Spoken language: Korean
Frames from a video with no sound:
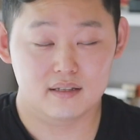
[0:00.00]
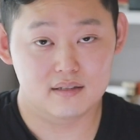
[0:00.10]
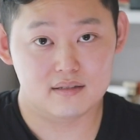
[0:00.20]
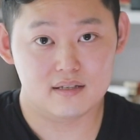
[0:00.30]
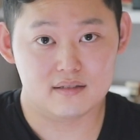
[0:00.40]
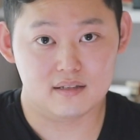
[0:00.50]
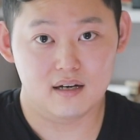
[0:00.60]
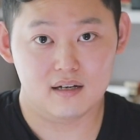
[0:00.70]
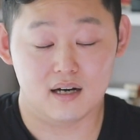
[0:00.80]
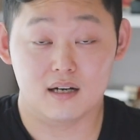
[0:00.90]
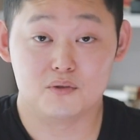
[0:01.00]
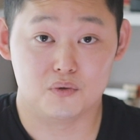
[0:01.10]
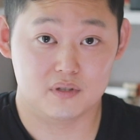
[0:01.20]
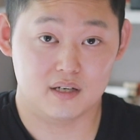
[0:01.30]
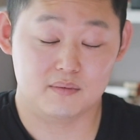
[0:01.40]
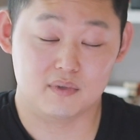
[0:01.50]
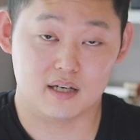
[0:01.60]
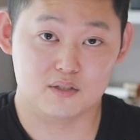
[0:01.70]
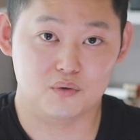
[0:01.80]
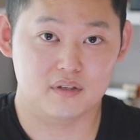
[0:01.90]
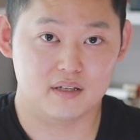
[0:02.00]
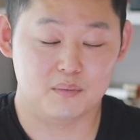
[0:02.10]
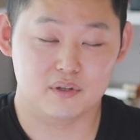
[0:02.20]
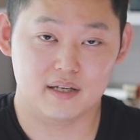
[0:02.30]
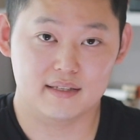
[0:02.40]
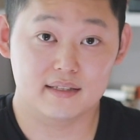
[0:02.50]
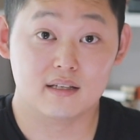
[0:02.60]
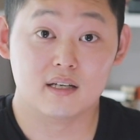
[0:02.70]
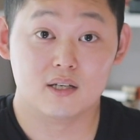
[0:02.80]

이 인센스가 강한 존재감을 가지고 있기보다는